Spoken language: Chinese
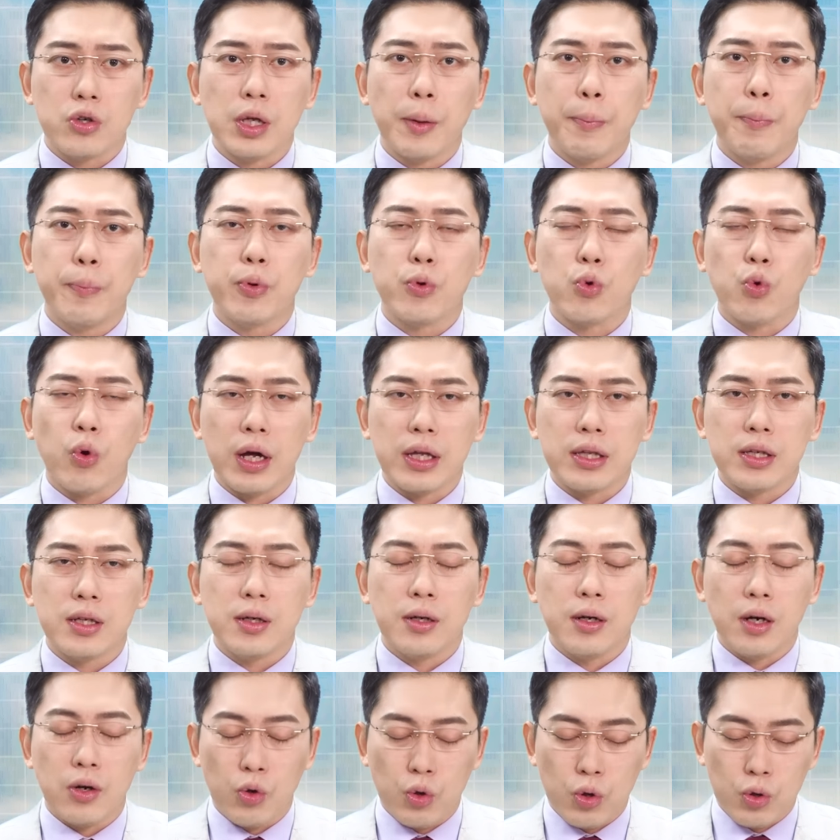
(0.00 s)
那不管
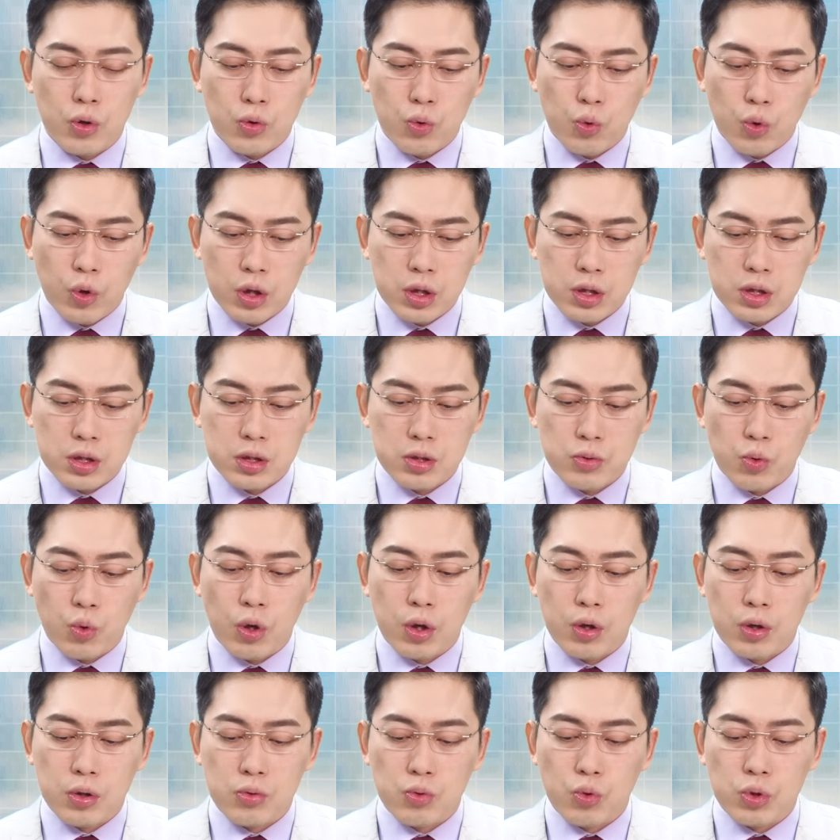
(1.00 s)
呃我
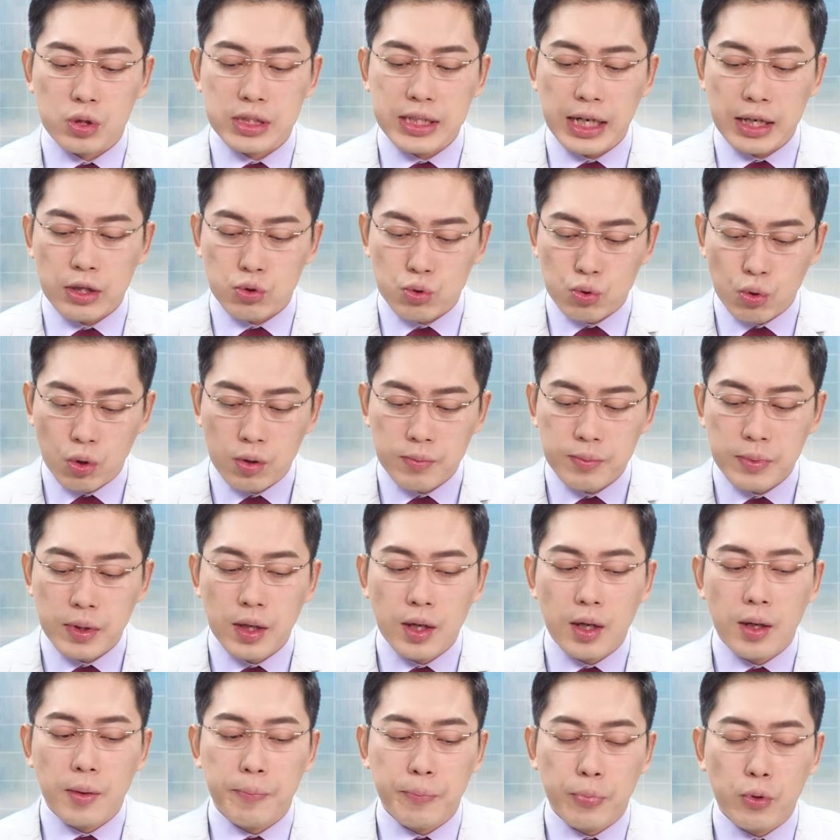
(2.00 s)
我我讲说，
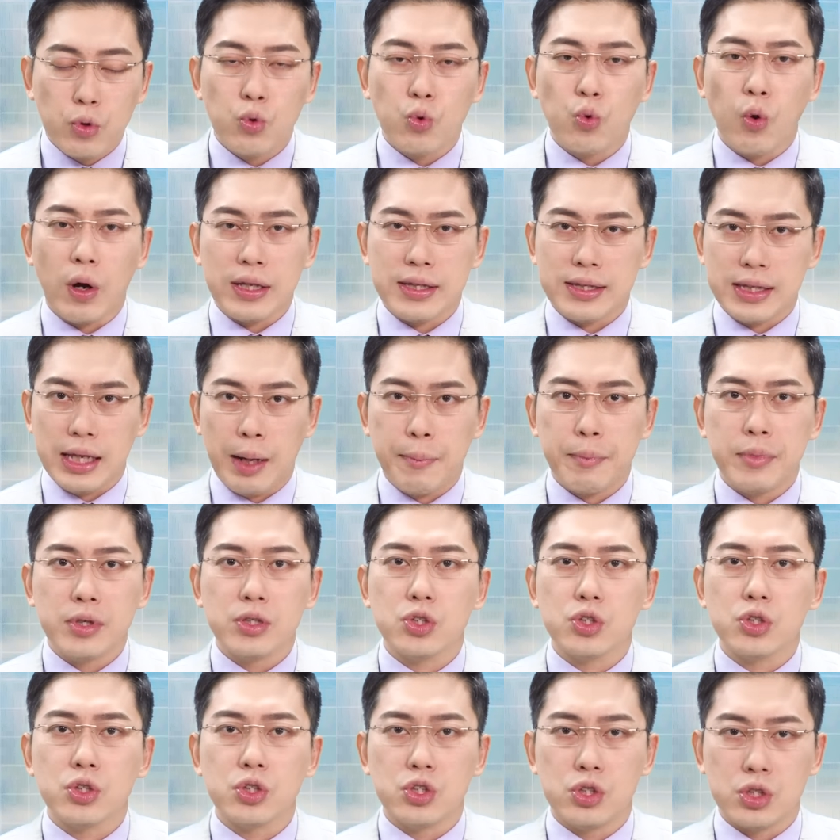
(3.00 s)
不管他们
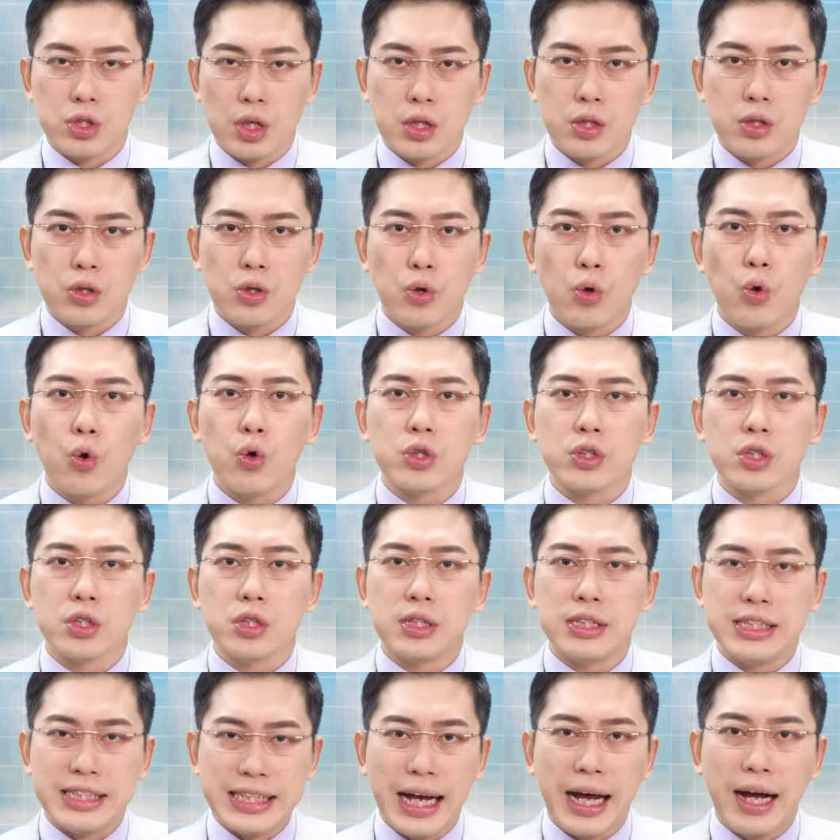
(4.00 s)
是真或是
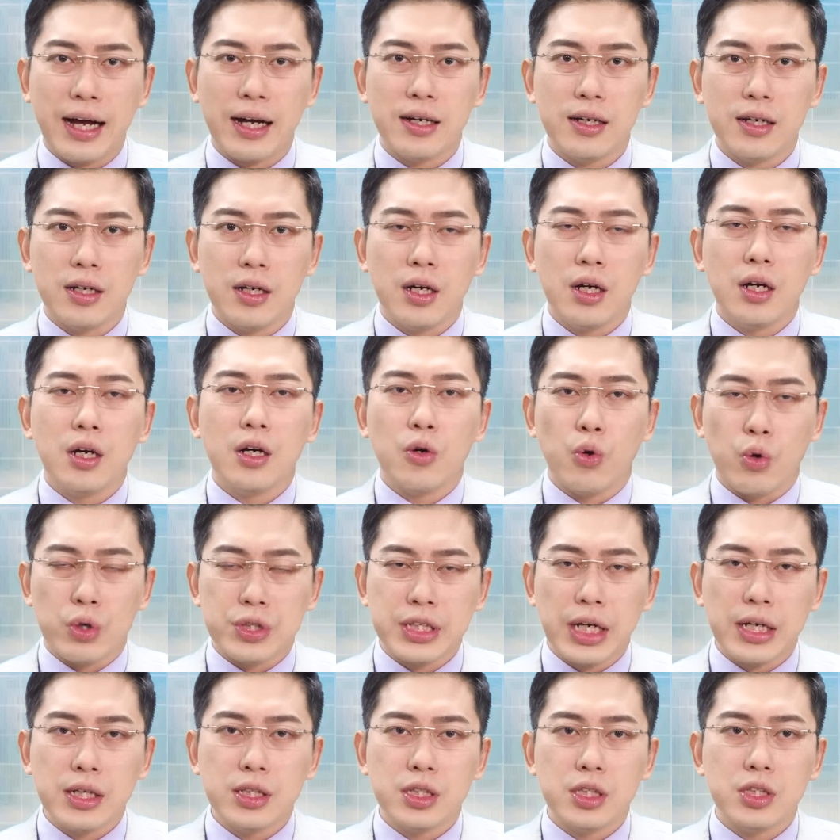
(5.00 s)
假，我
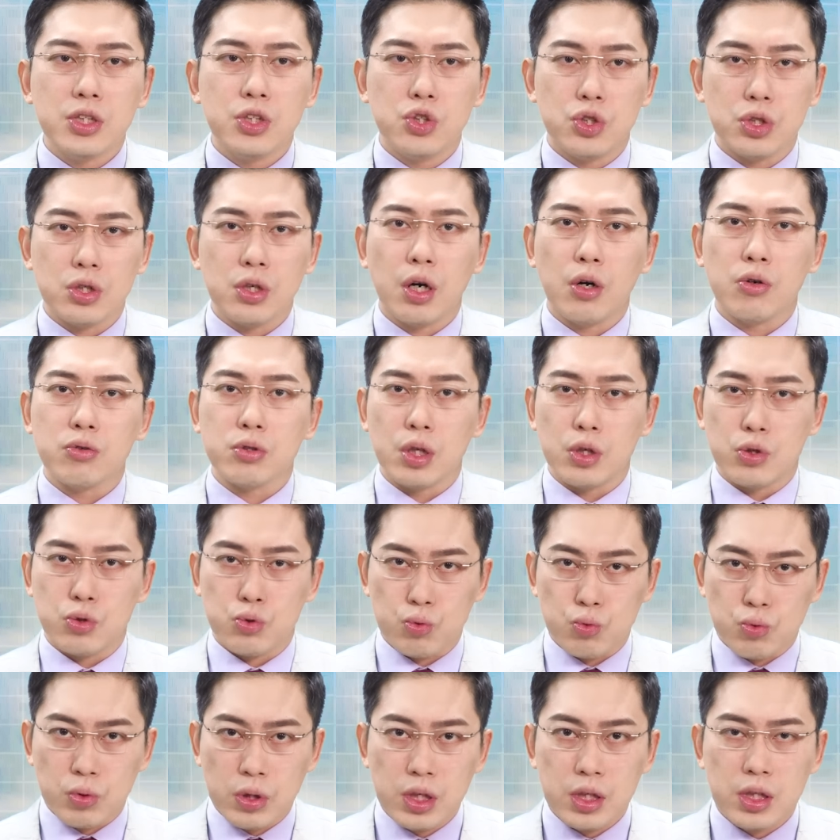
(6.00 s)
相信之后的
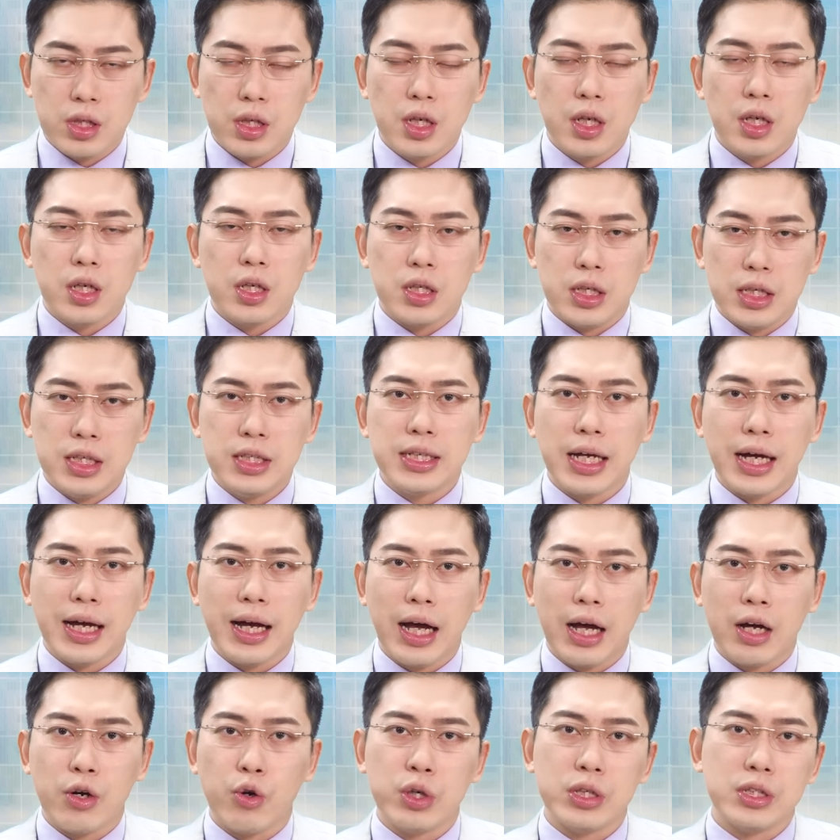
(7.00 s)
主力依然
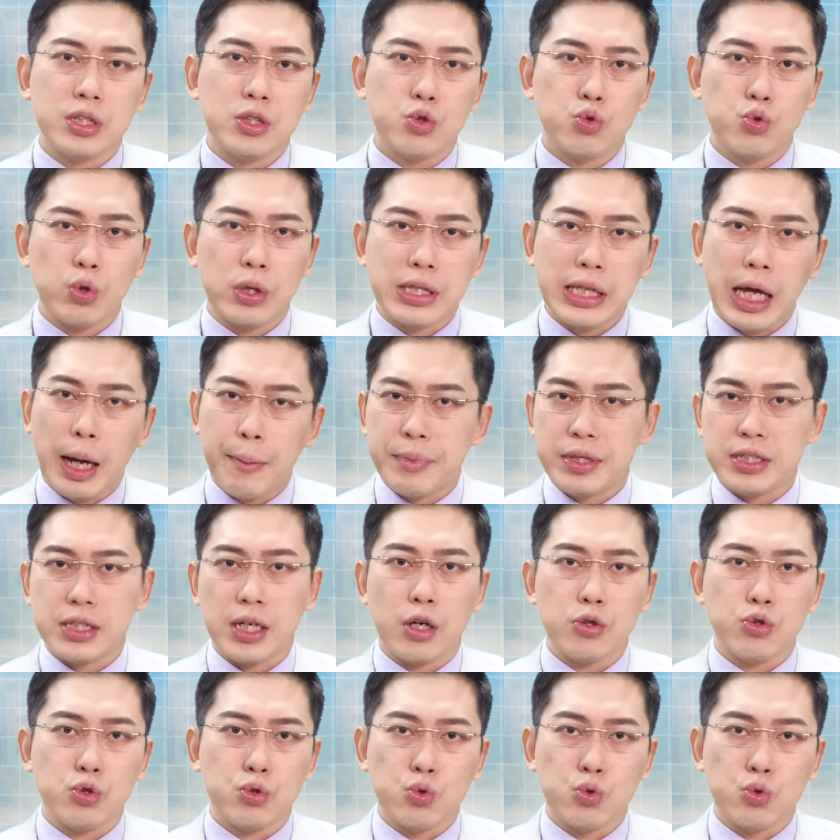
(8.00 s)
还会对他们想要去